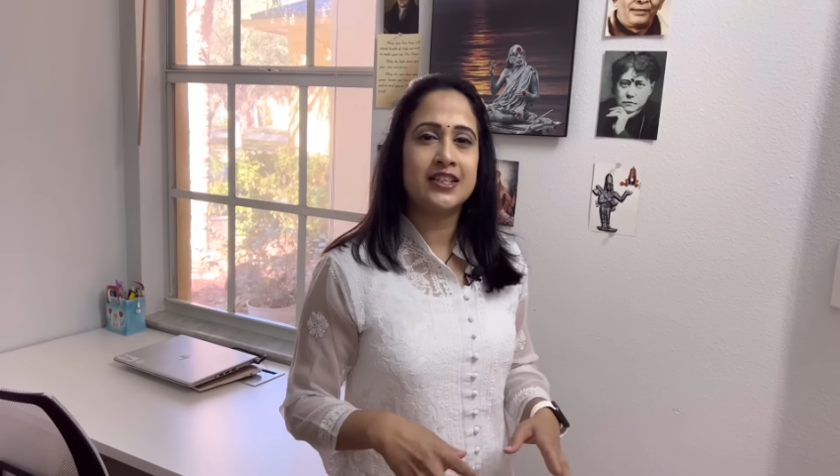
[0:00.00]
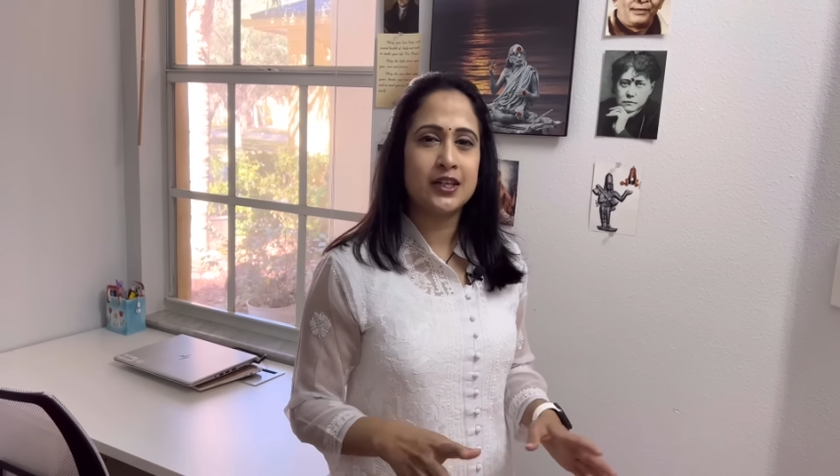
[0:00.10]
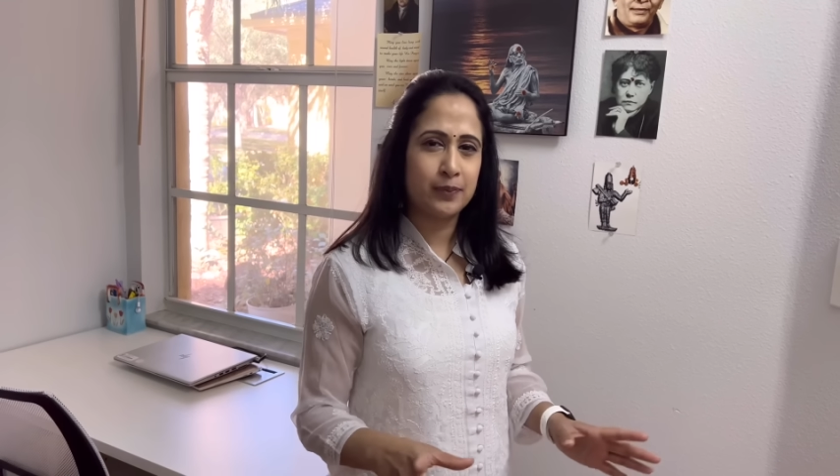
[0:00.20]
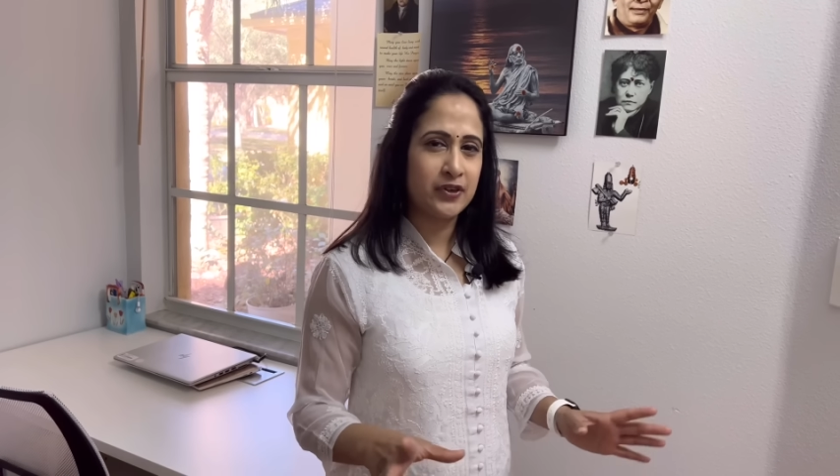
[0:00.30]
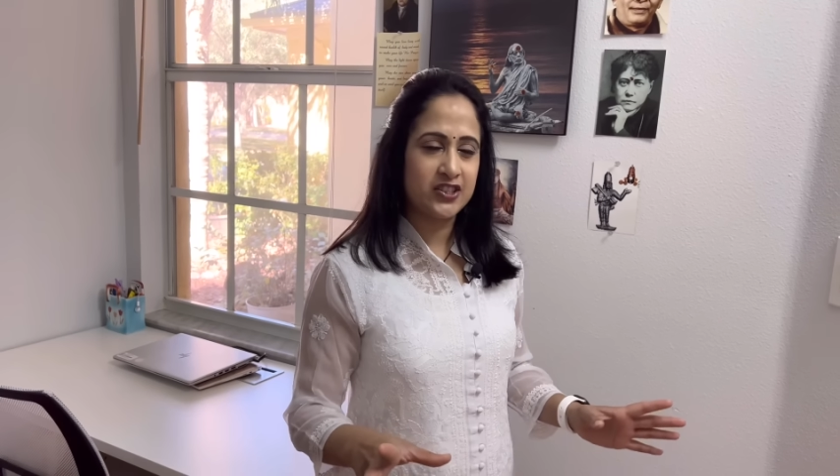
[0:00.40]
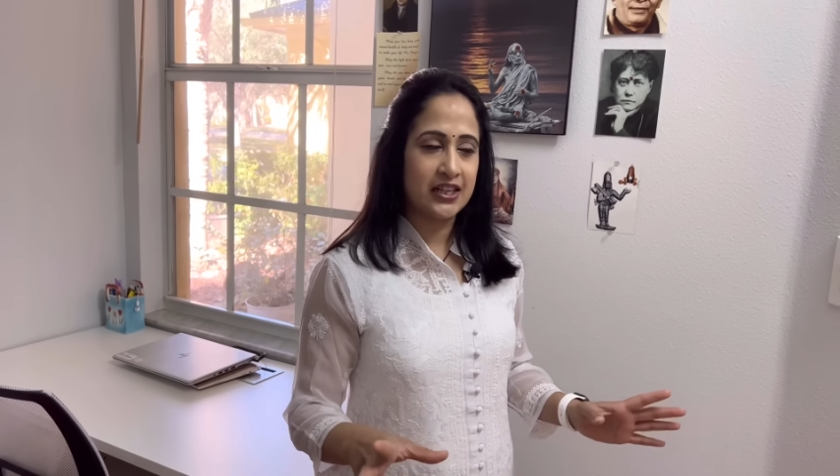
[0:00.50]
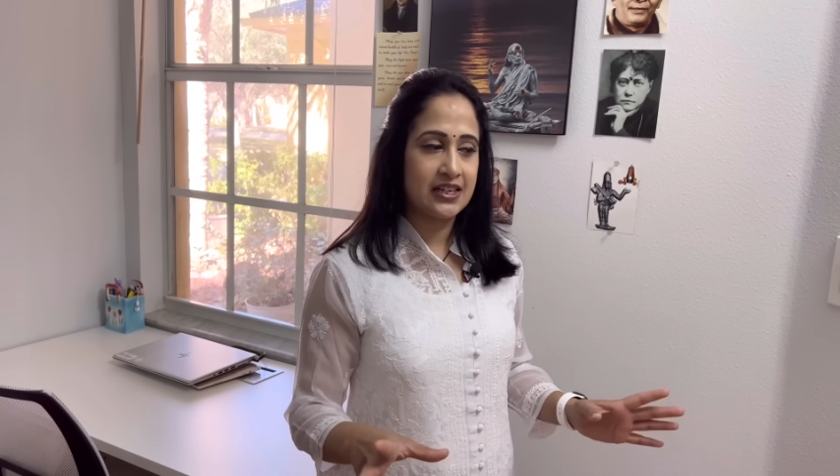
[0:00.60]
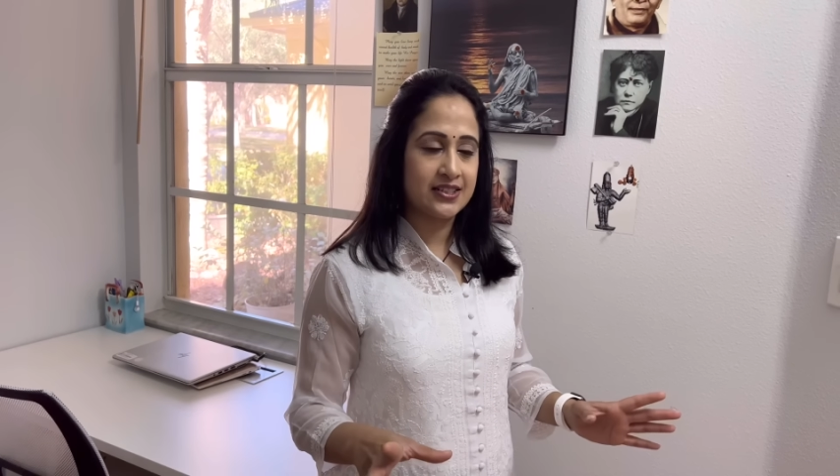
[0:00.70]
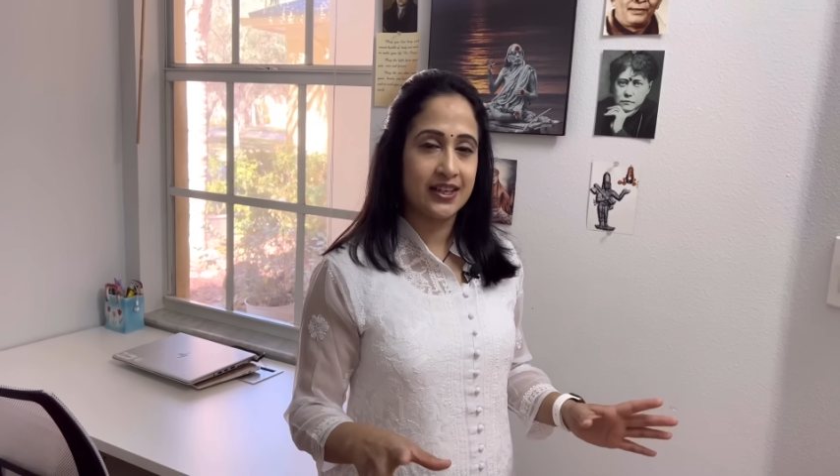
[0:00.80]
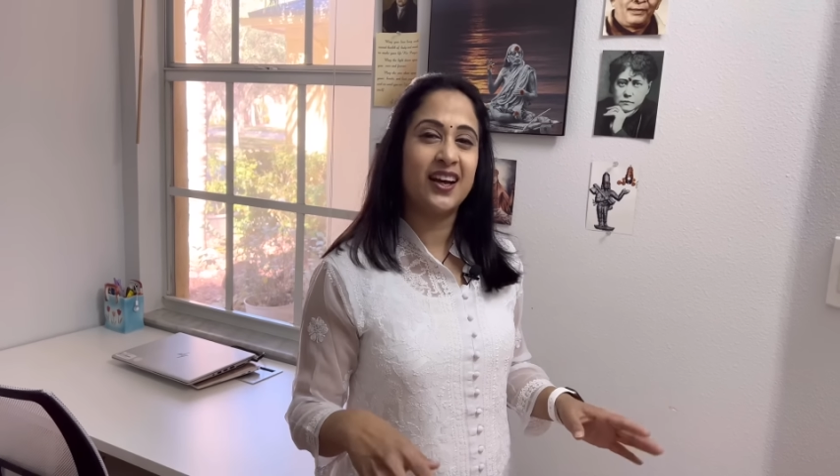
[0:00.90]
చిన్నప్పటి నుంచి
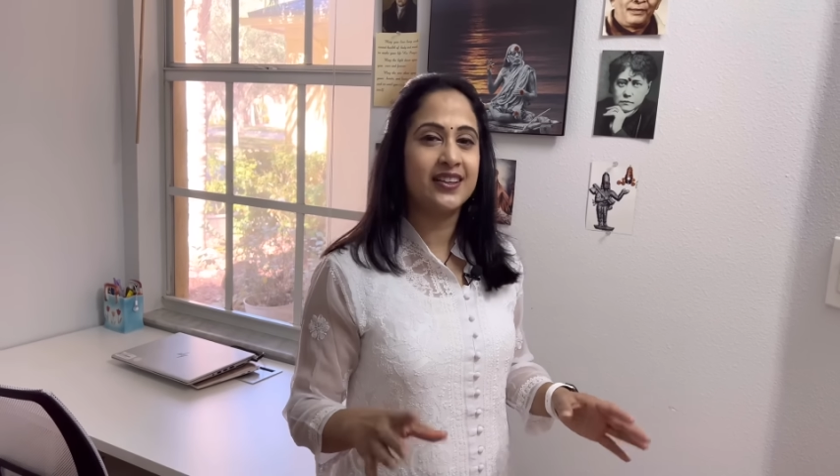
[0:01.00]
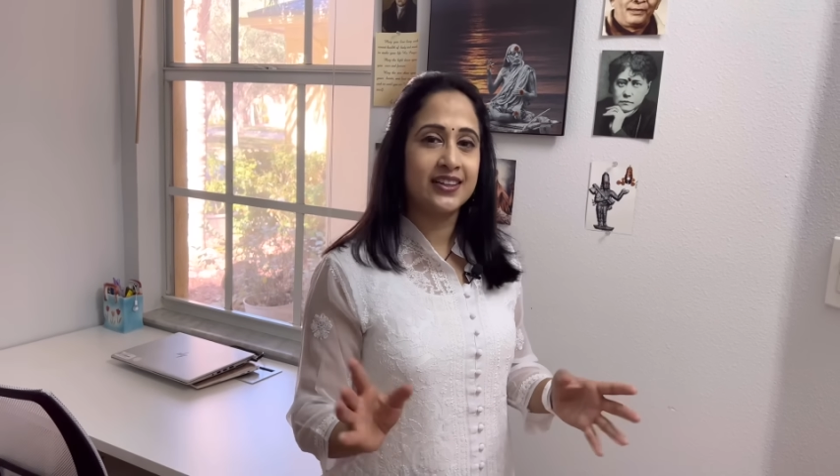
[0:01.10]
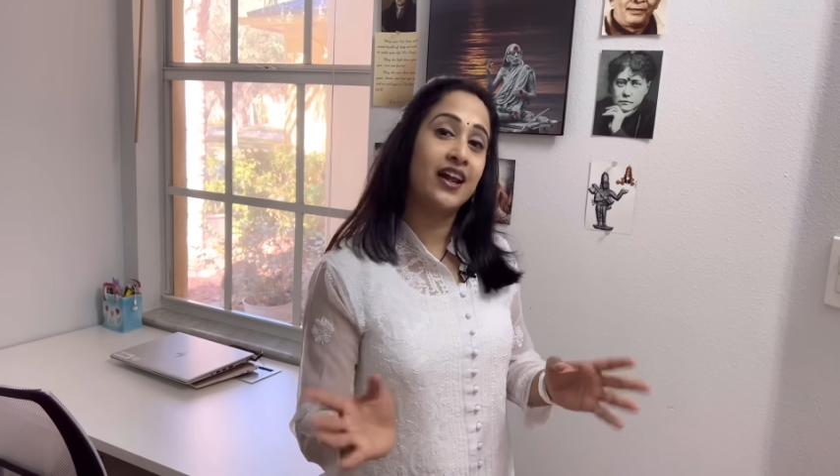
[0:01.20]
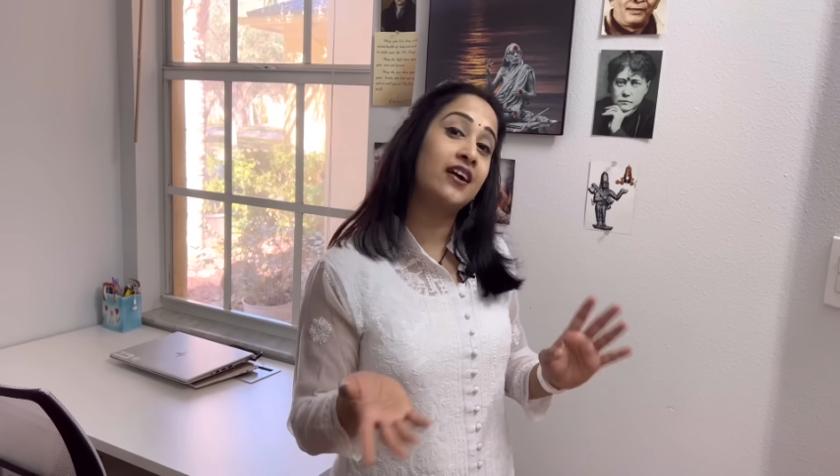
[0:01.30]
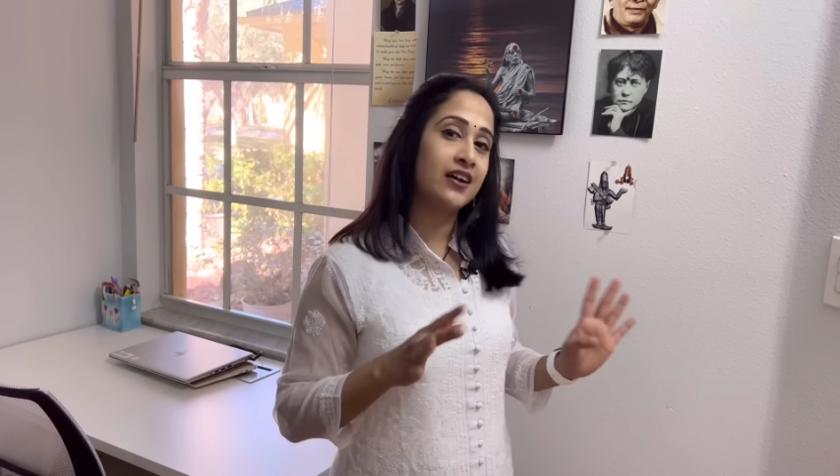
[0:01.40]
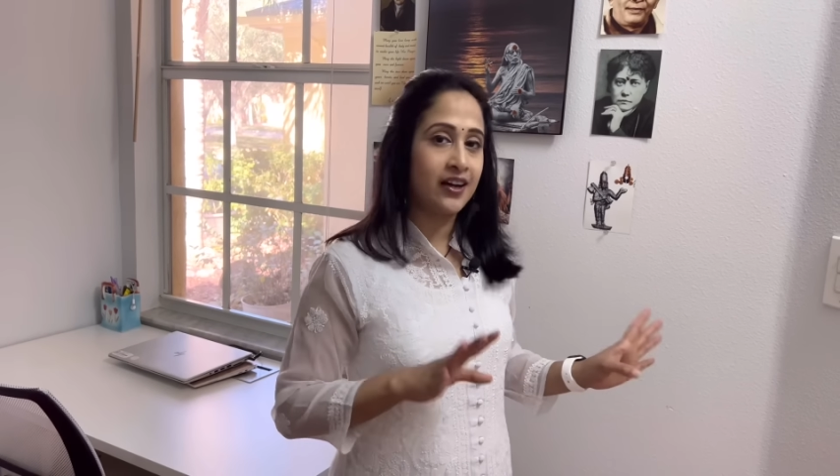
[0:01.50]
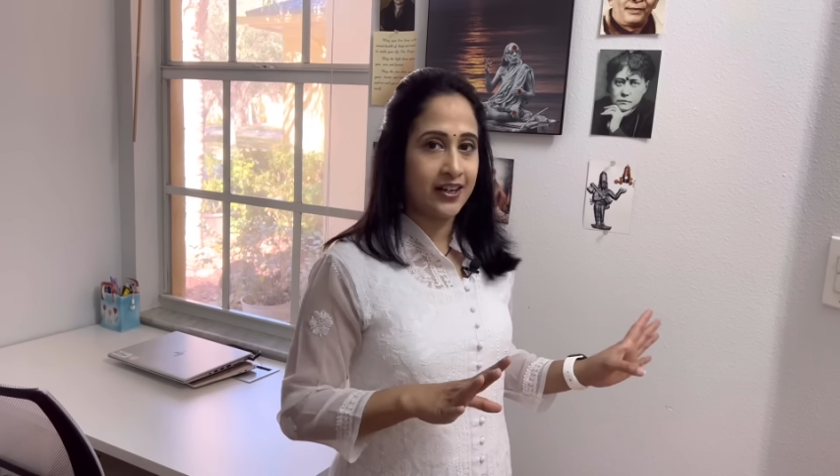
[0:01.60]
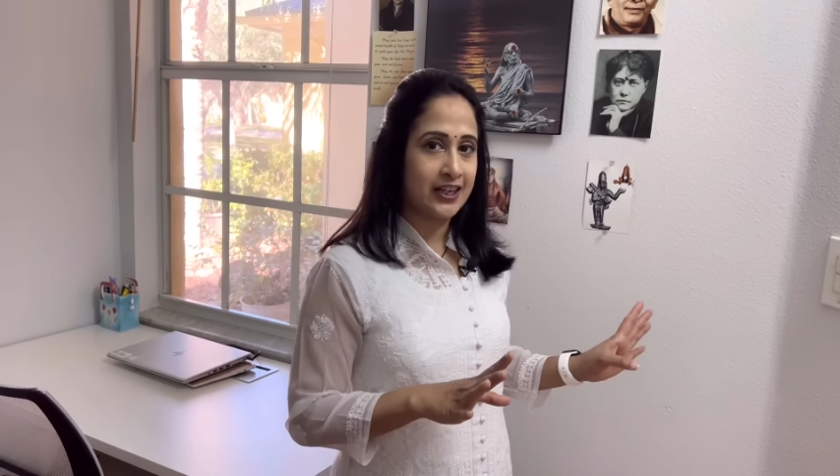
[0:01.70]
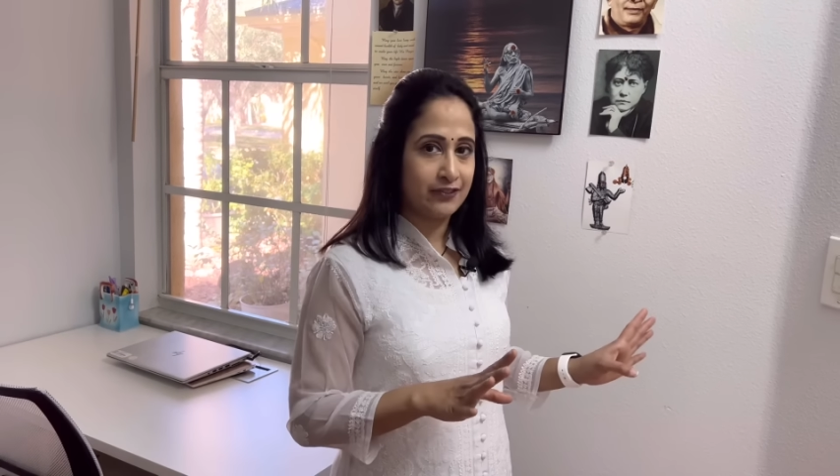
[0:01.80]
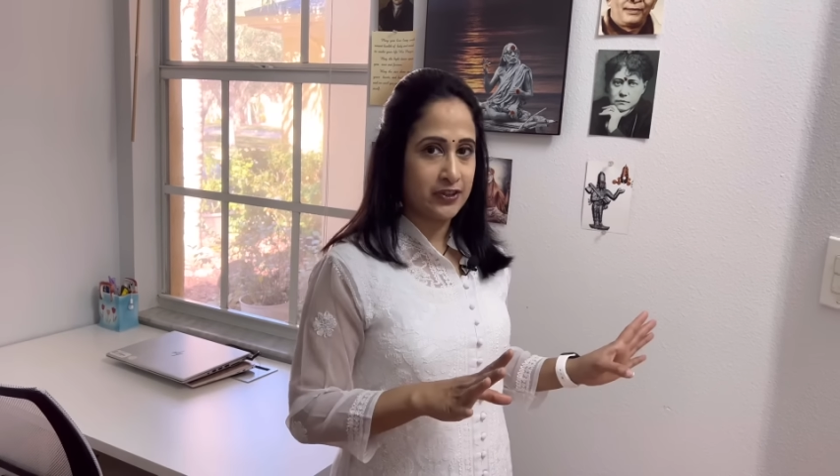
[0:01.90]
తెలుసు కదా అందుకని అక్క
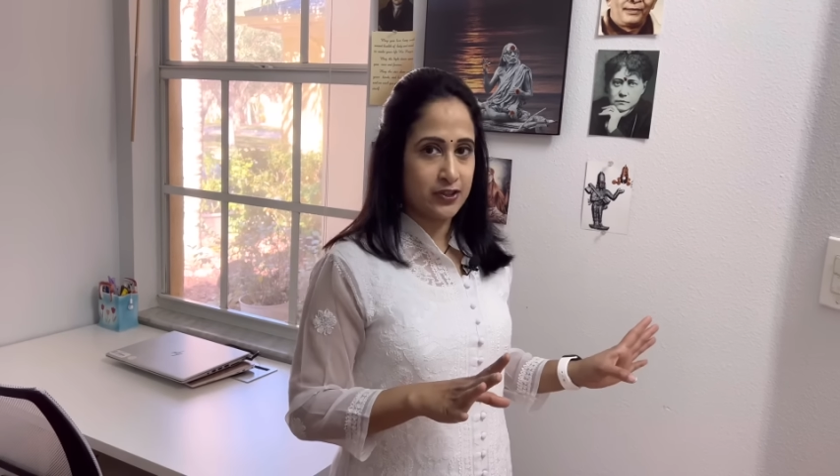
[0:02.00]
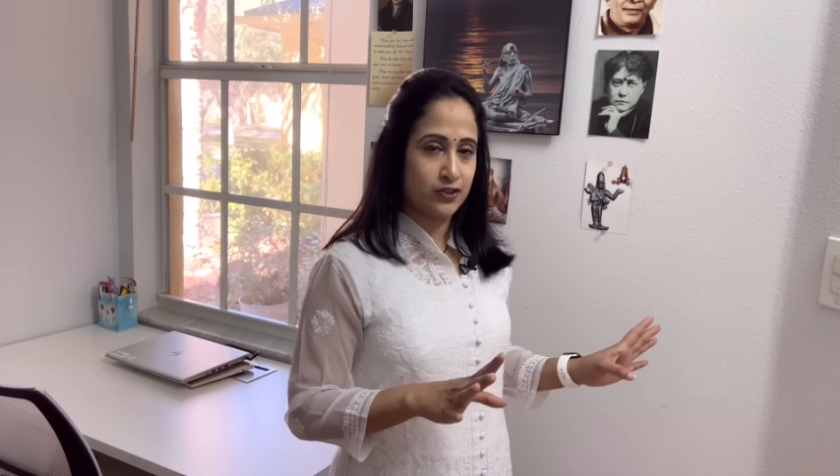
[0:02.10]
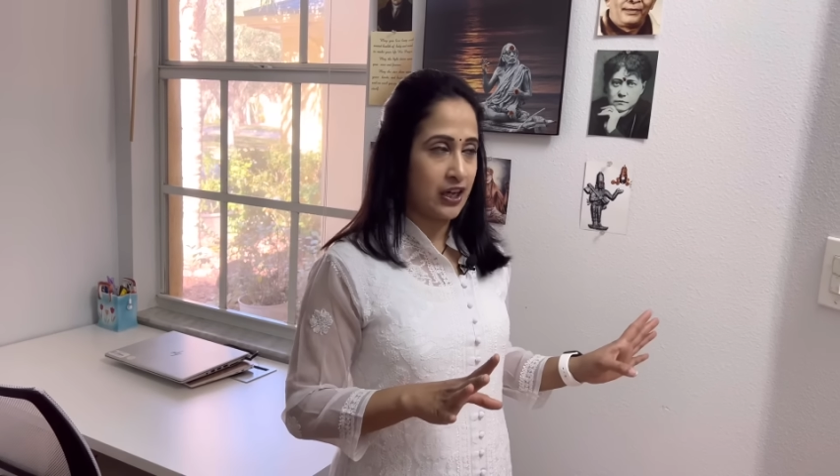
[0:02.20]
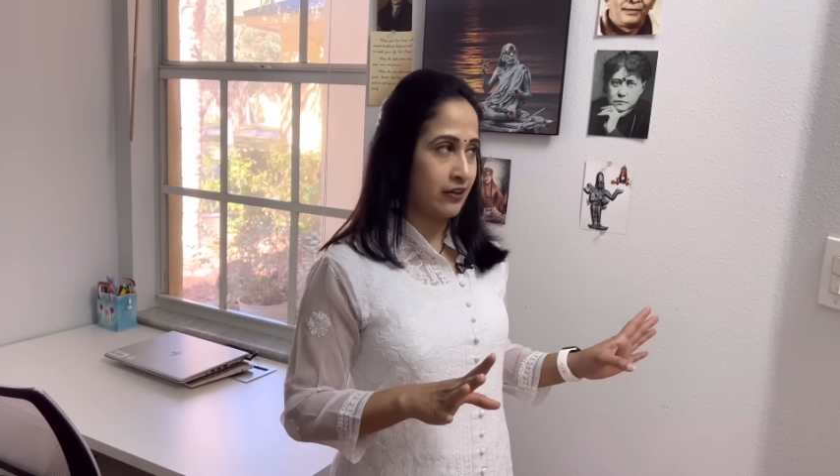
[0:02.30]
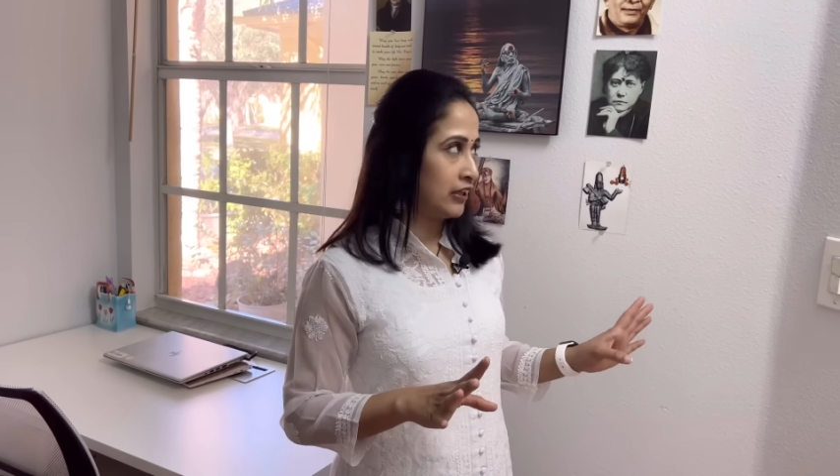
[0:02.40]
అనే కంఫర్ట్ జోన్